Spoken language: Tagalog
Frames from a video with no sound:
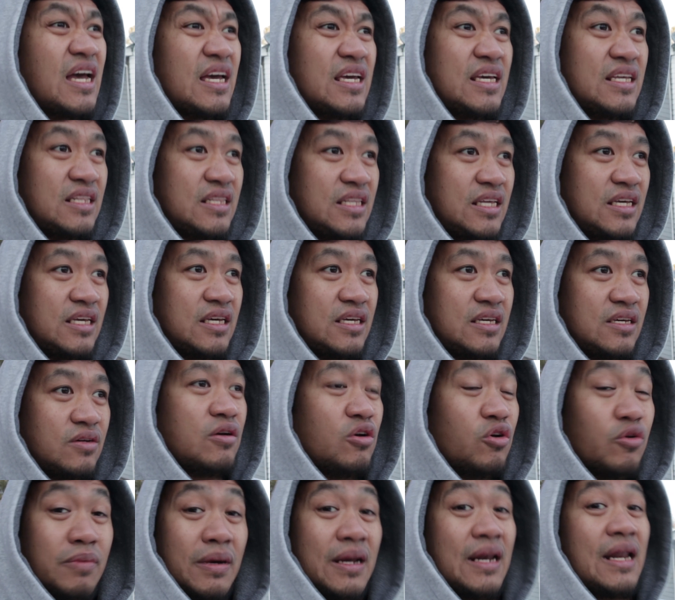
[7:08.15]
hindi
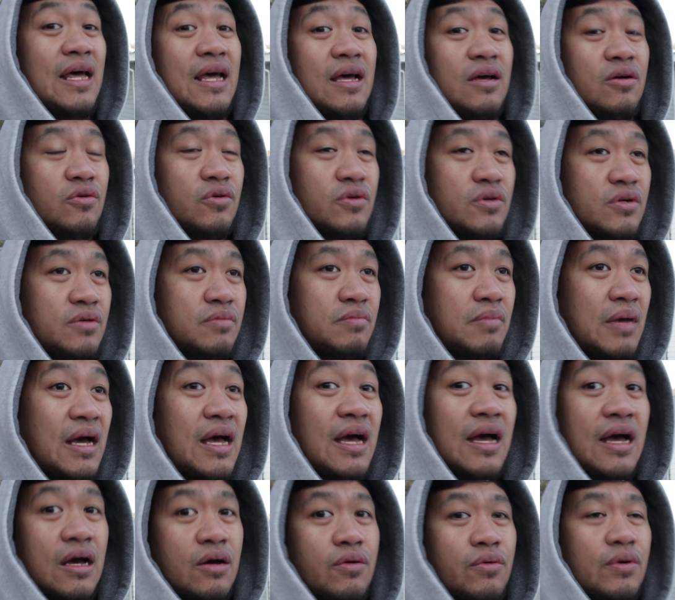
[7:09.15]
lumala or
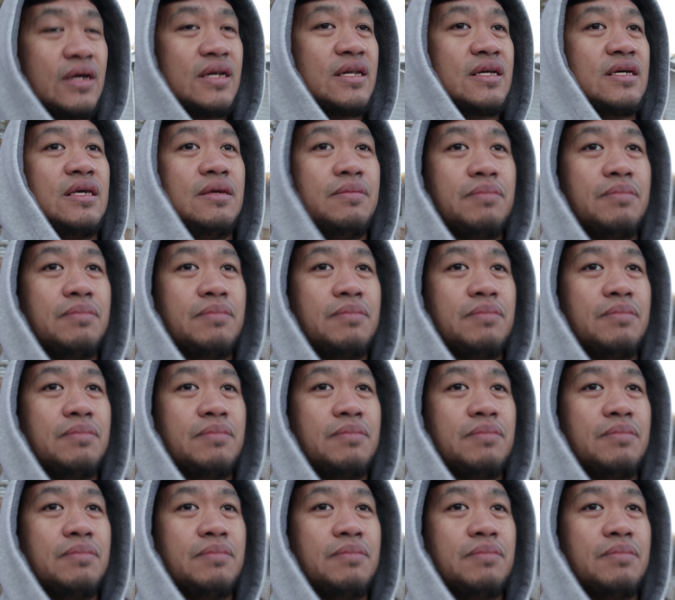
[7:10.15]
makahawa ng